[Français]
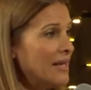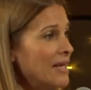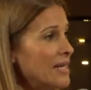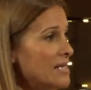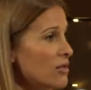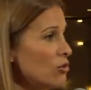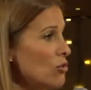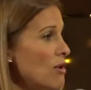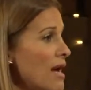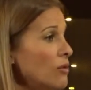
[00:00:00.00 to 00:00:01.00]
Est-ce que tu
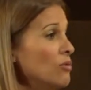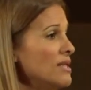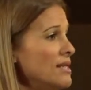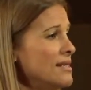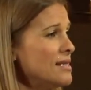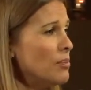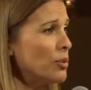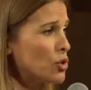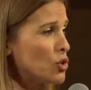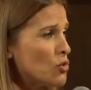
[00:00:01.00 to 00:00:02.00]
l'as utilisé
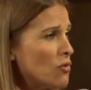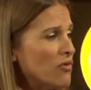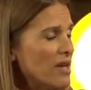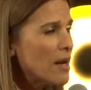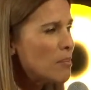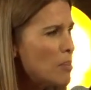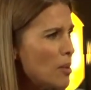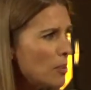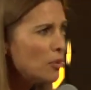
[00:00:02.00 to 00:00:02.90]
pour sauver un peuple